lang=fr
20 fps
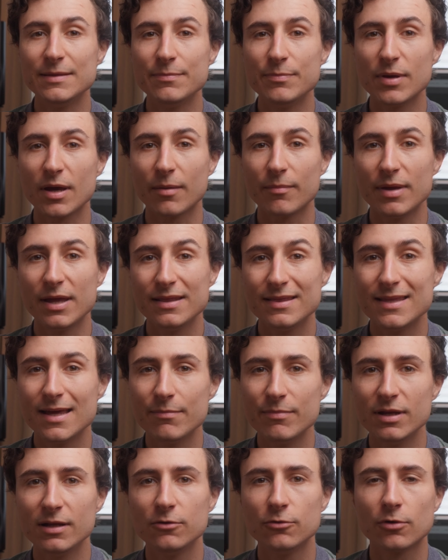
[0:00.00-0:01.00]
qui permet
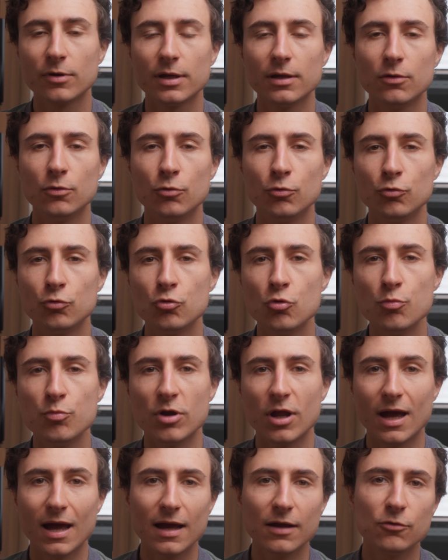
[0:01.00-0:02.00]
d'améliorer le
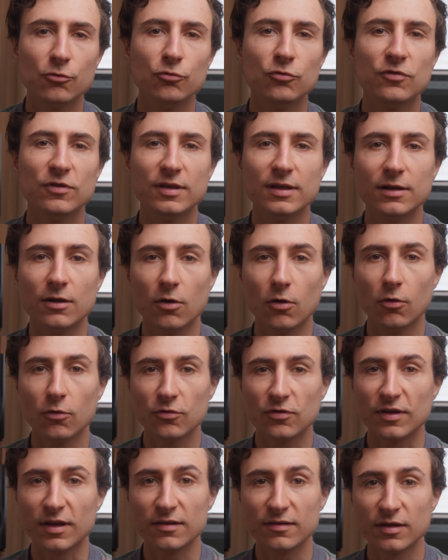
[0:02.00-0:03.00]
couple acoustique
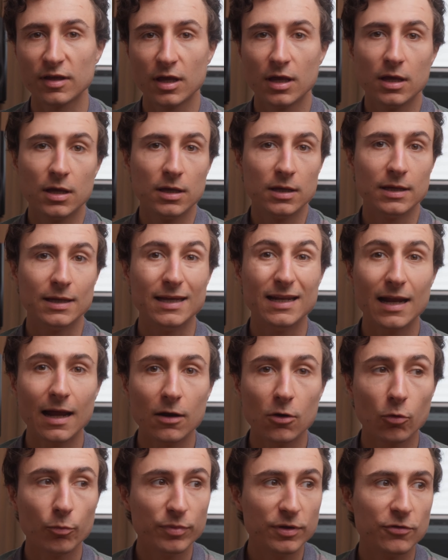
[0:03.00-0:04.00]
enceinte. Il
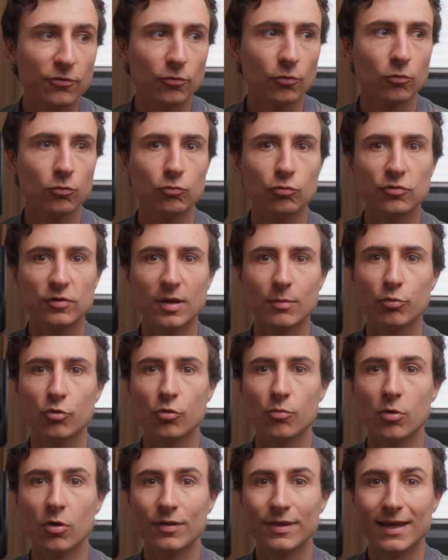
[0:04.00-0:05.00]
a l'ambition tout
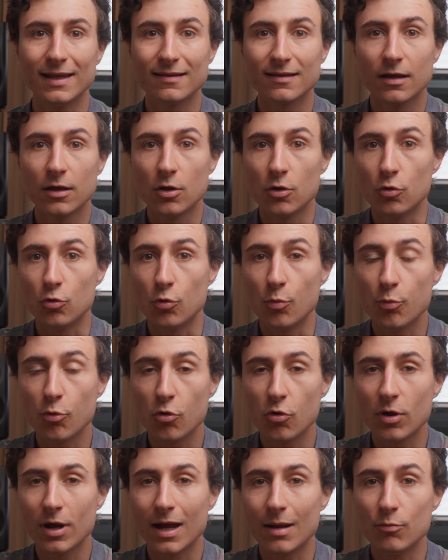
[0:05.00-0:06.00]
simplement d'être le
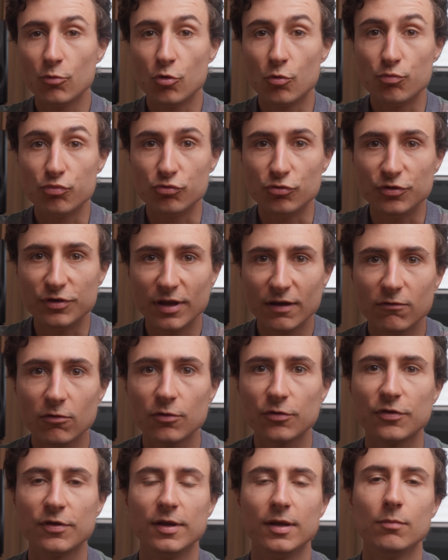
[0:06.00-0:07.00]
programme le plus
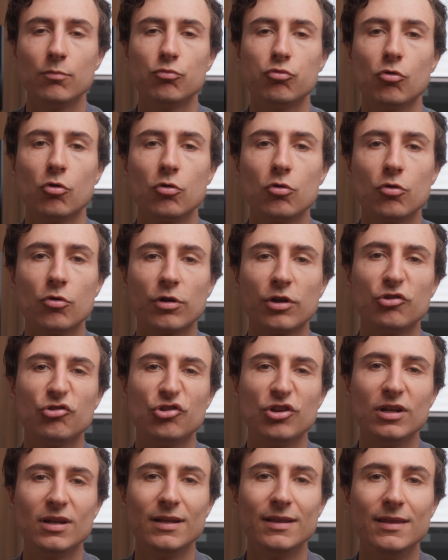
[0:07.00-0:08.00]
avancé pour
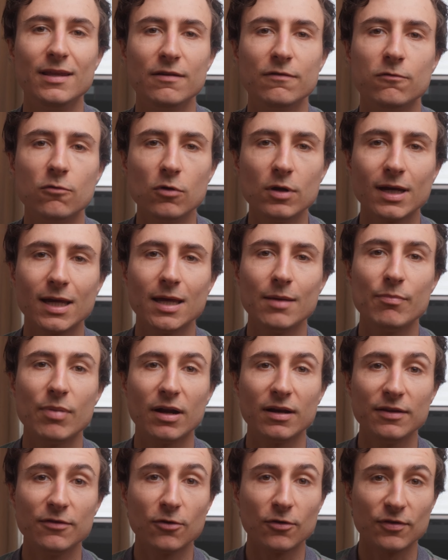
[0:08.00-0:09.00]
corriger les défauts créés
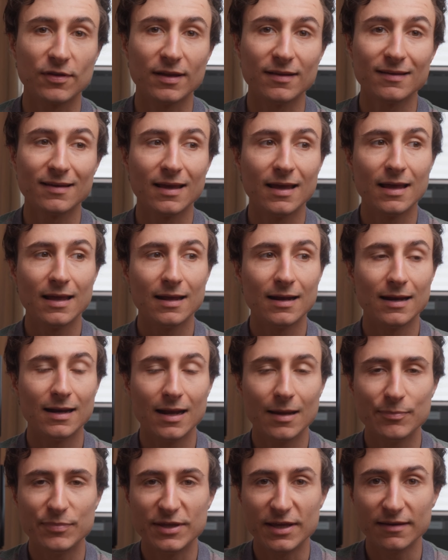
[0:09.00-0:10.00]
par les enceintes,
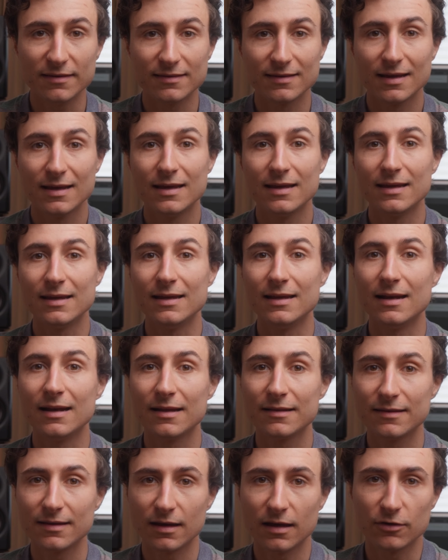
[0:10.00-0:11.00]
la pièce et
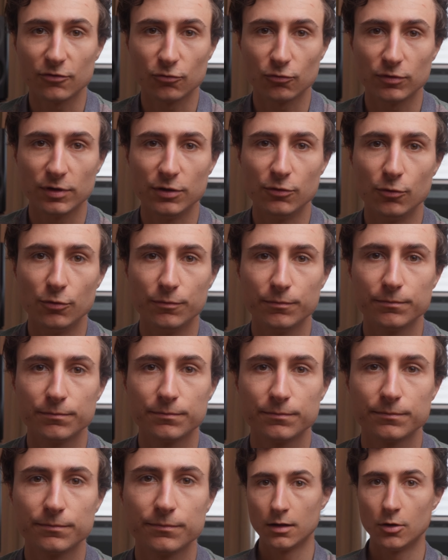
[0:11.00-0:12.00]
l'interaction des deux.
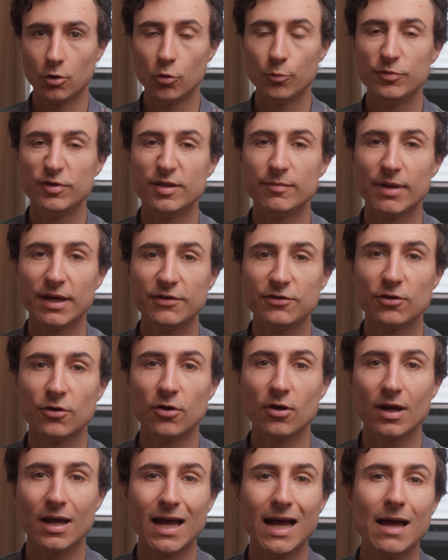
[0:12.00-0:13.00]

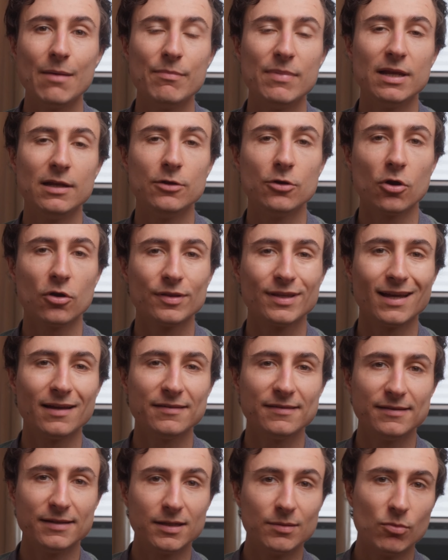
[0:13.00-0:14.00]
L'optimizer améliore
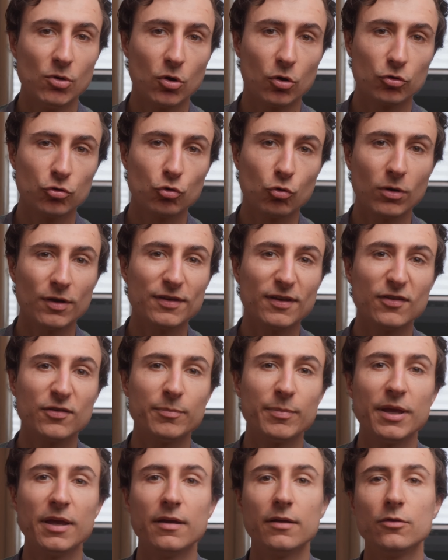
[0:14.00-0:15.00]
drastiquement trois
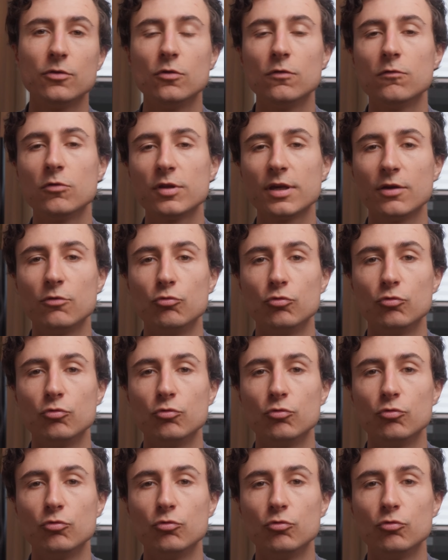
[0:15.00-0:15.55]
aspects de votre